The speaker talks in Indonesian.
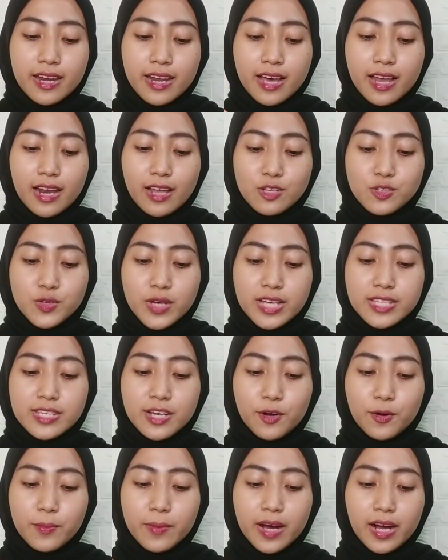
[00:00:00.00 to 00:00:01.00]
Nah, langsung
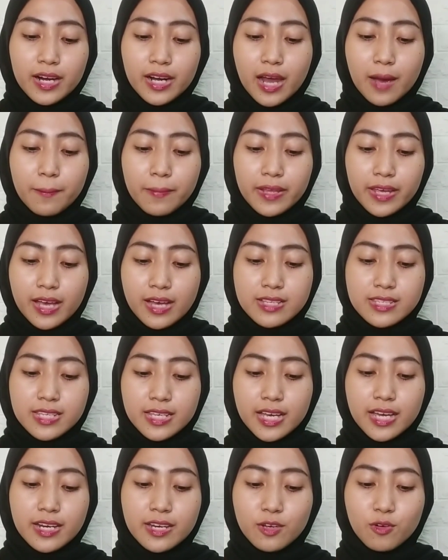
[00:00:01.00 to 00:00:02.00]
aja aku bakalan
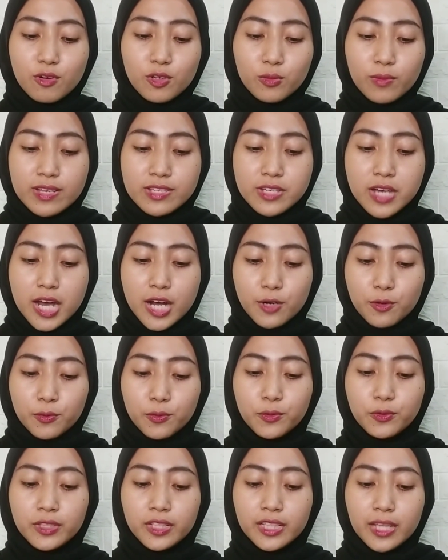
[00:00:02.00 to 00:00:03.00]
aplikasikan di kulit wajah aku.